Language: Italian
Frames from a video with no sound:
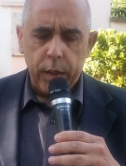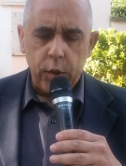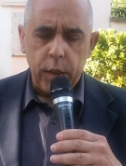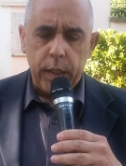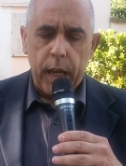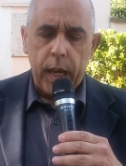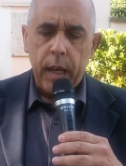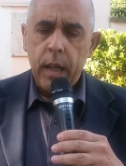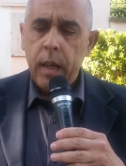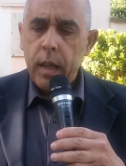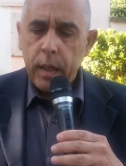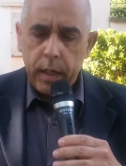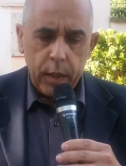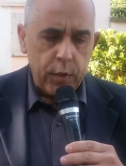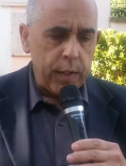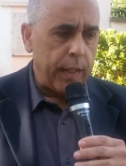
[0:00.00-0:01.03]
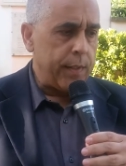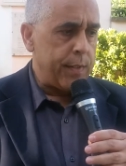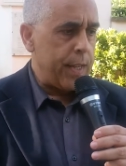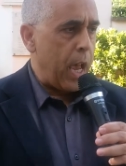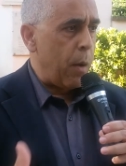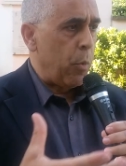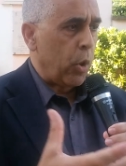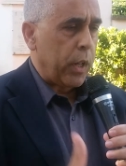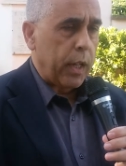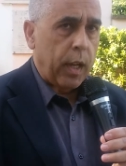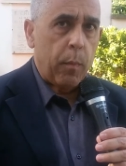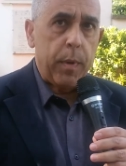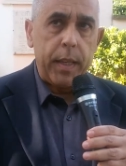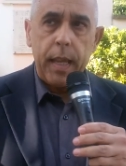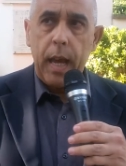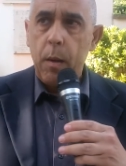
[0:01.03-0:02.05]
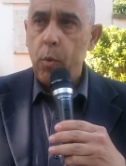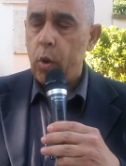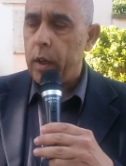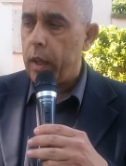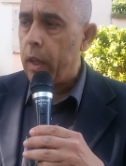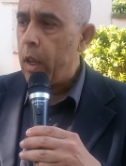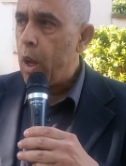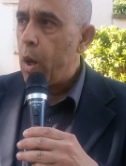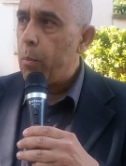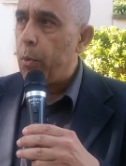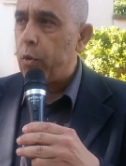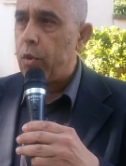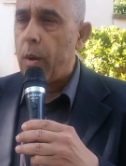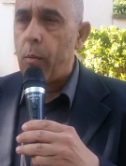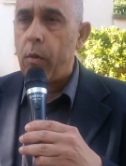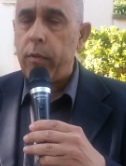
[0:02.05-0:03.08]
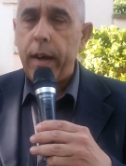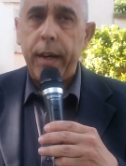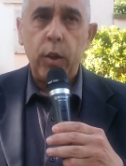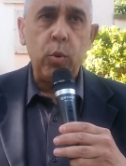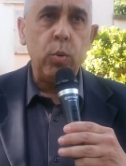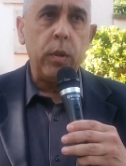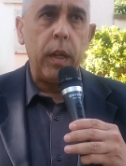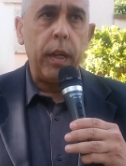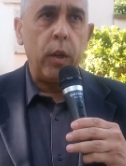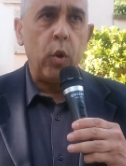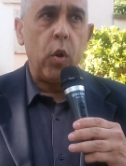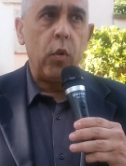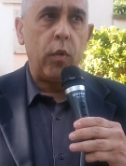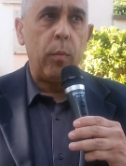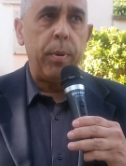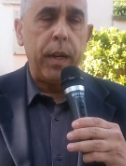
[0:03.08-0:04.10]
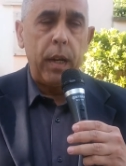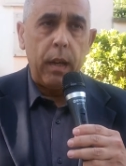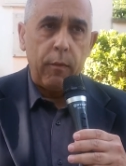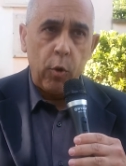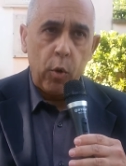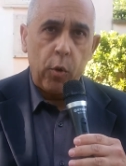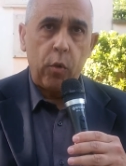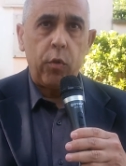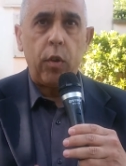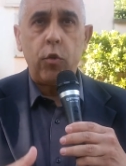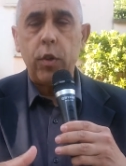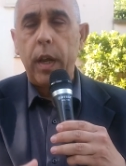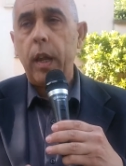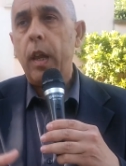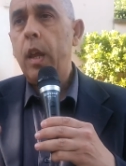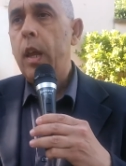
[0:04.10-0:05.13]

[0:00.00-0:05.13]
ci dà, che ci alziamo, che camminiamo, che possiamo fare tutte le cose, per il lavoro se c'è,